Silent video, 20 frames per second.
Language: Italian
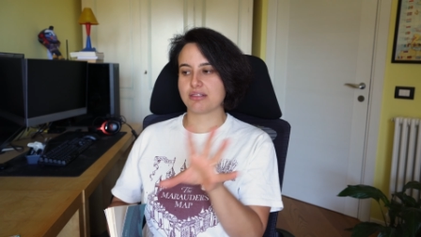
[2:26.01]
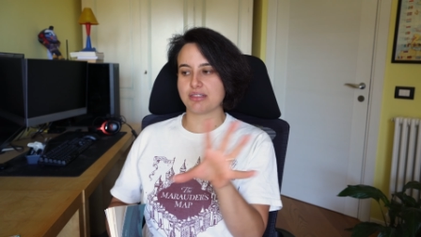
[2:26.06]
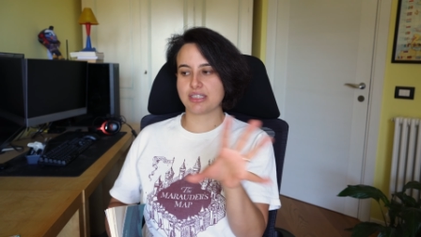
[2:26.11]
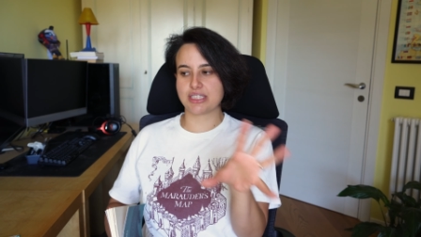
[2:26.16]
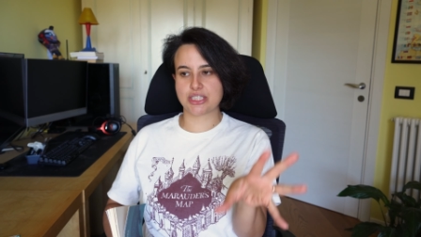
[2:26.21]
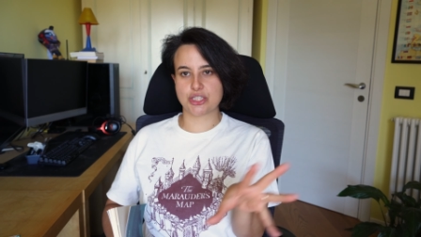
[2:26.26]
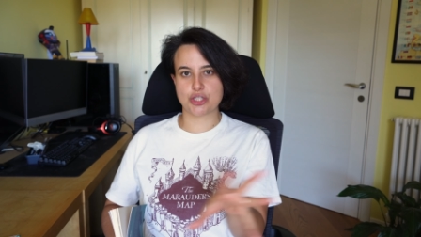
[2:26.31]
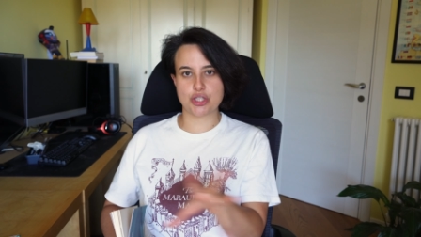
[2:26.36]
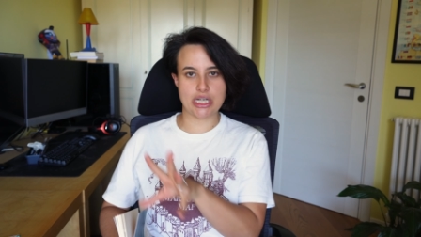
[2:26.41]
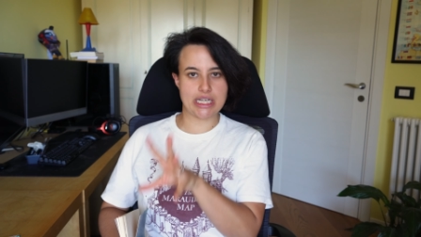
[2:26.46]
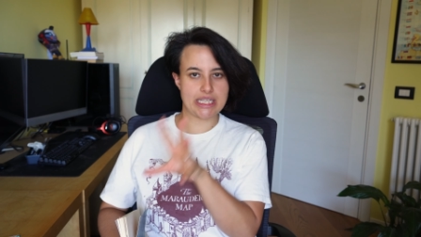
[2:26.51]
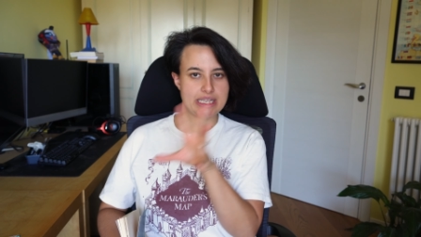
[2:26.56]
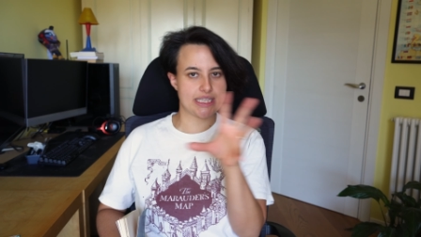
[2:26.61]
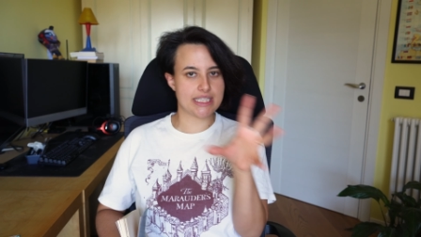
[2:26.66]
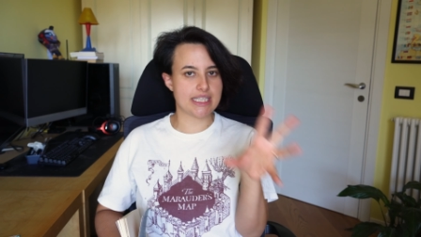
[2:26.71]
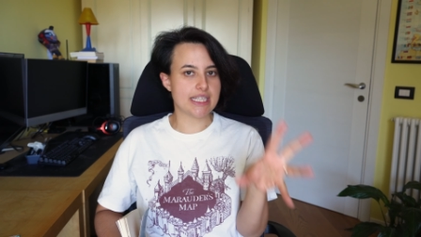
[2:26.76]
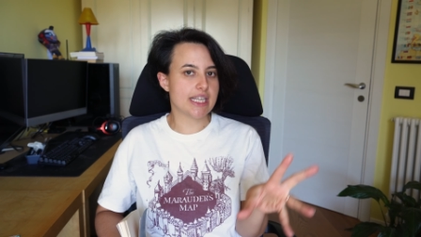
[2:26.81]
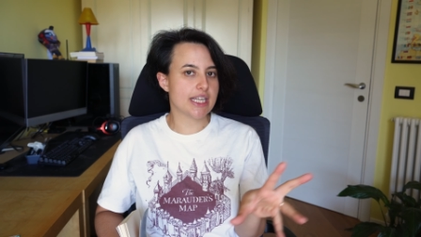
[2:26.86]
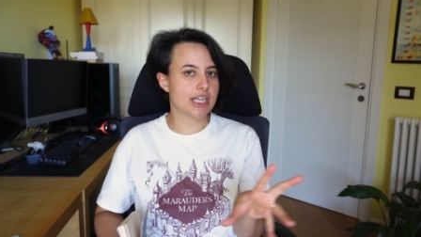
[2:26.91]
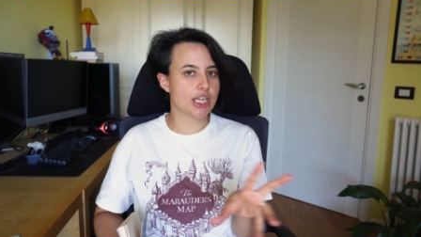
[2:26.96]
questo
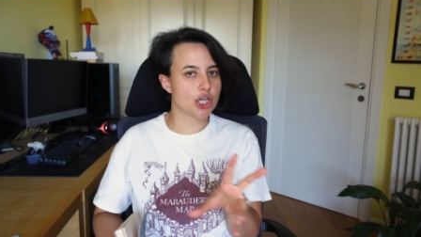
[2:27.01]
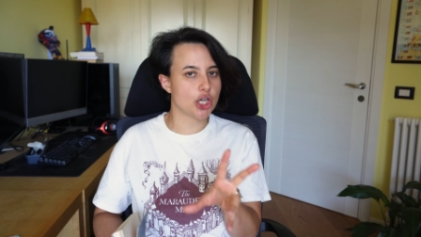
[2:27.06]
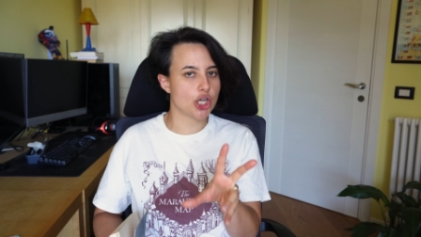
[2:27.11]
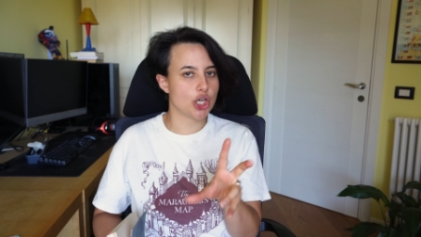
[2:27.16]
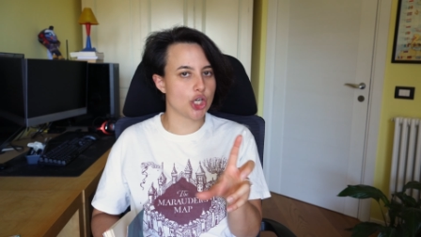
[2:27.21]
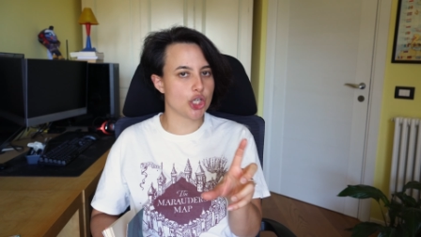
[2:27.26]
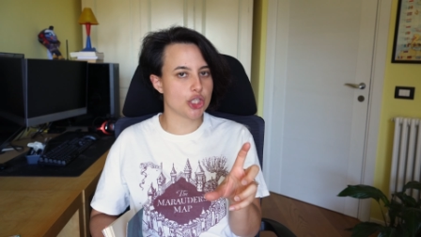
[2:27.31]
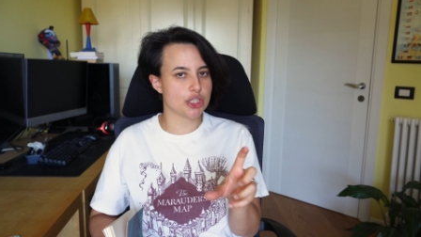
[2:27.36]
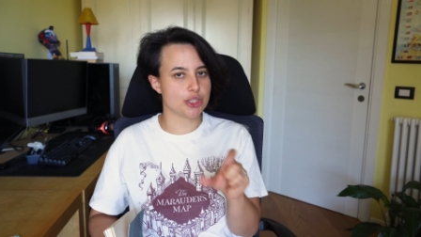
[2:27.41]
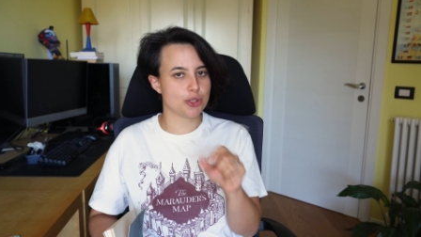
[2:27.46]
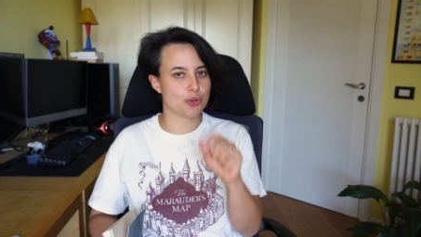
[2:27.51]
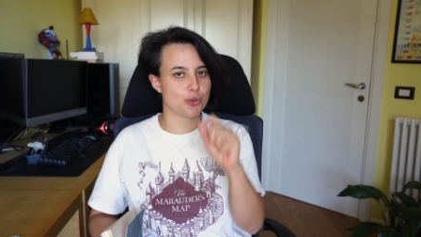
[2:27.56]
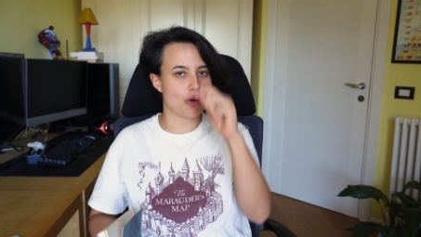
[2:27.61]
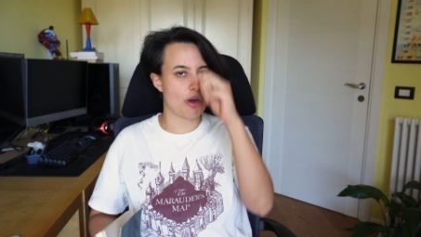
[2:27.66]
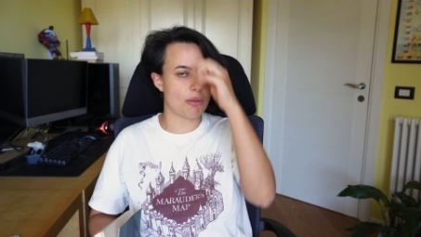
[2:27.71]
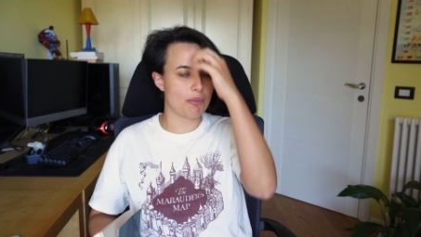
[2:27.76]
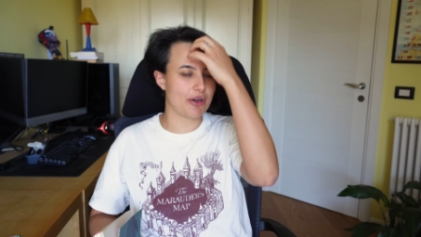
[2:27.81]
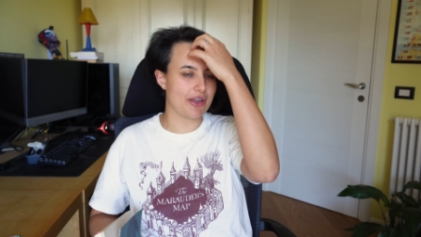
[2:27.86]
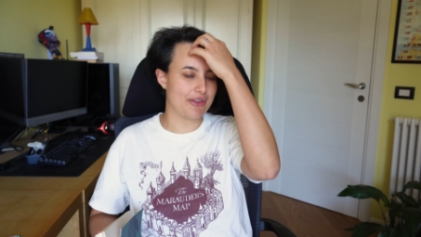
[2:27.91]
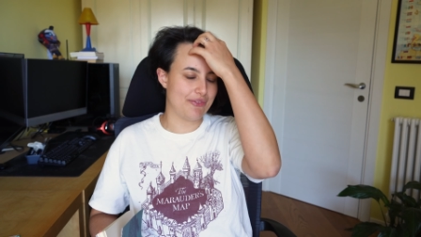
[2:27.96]
articolo di un
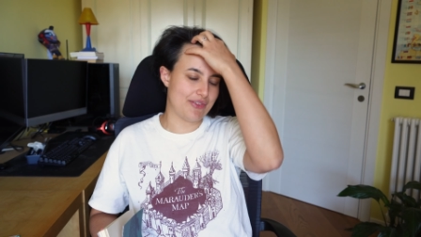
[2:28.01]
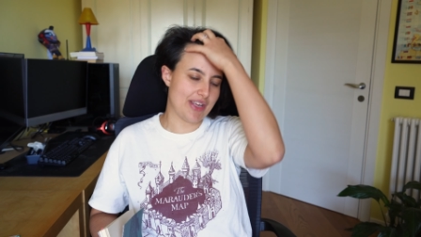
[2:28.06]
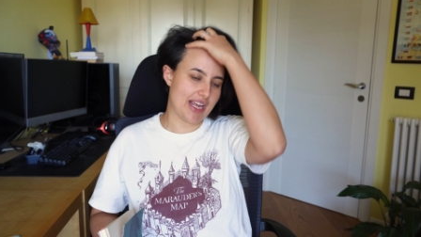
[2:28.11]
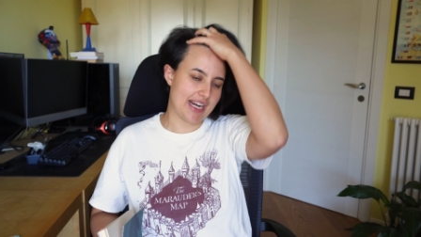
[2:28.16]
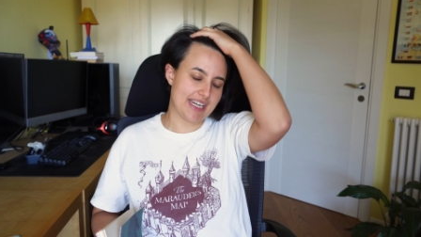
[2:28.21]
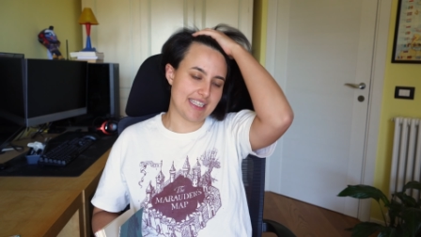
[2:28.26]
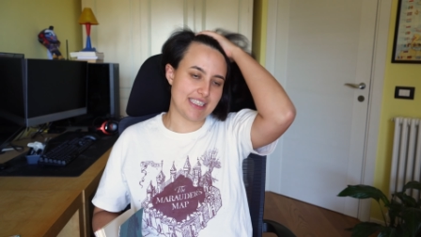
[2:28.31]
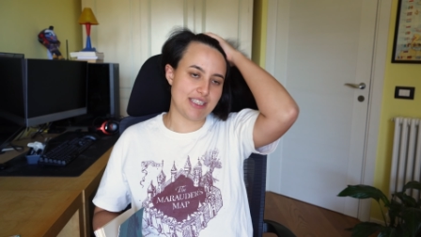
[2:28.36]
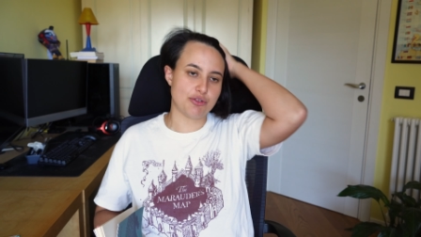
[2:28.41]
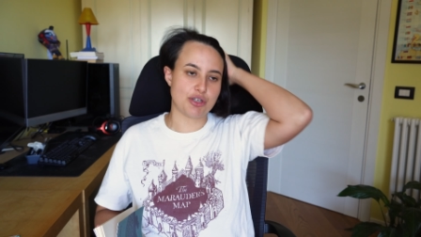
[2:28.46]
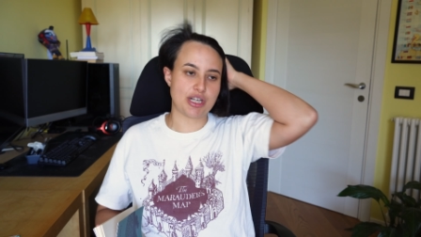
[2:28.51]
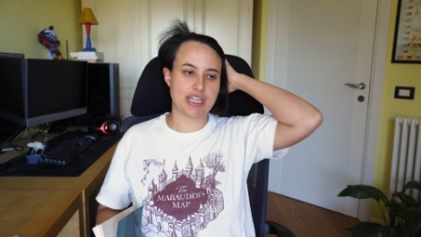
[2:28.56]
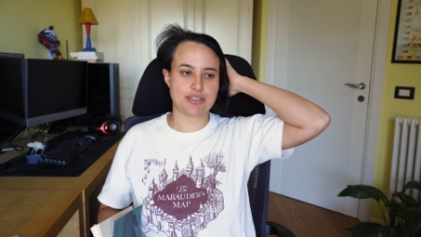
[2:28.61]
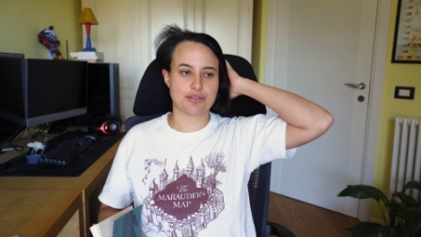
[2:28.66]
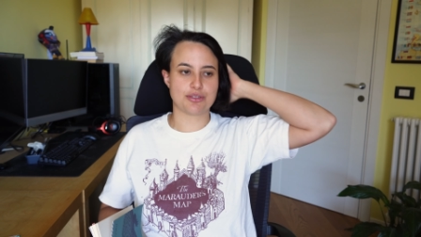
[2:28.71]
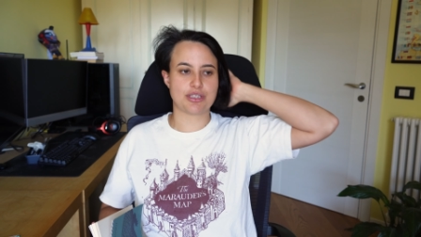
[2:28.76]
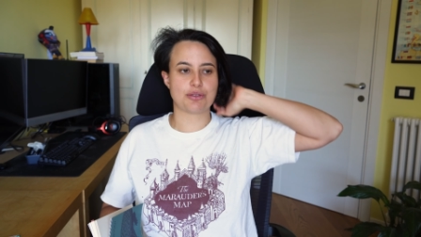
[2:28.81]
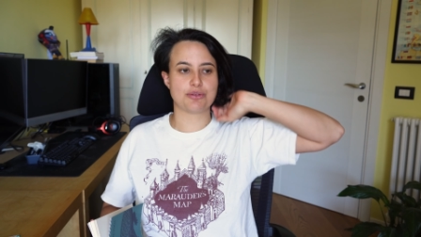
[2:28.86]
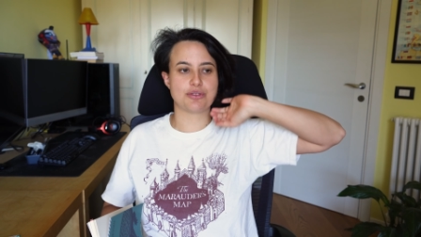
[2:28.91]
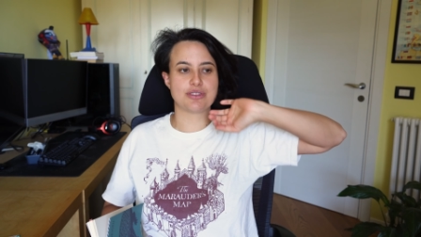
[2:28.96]
uomo che viene
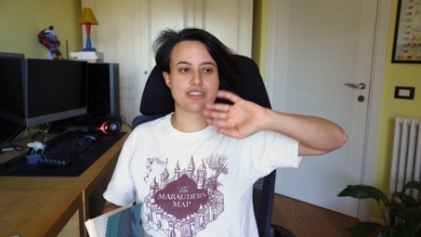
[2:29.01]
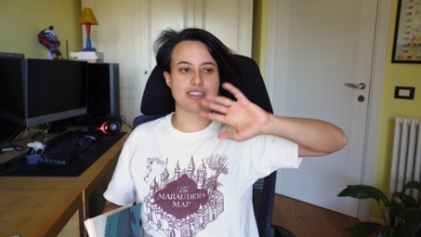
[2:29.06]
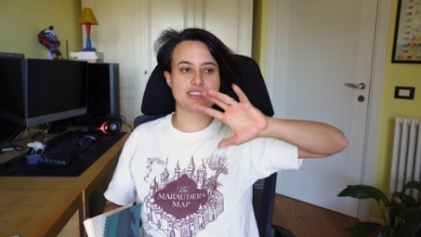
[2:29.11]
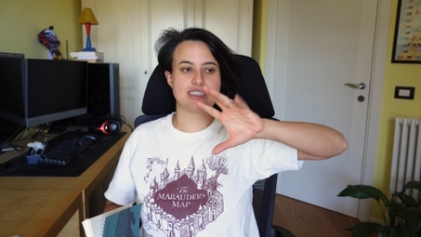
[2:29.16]
divorato da un,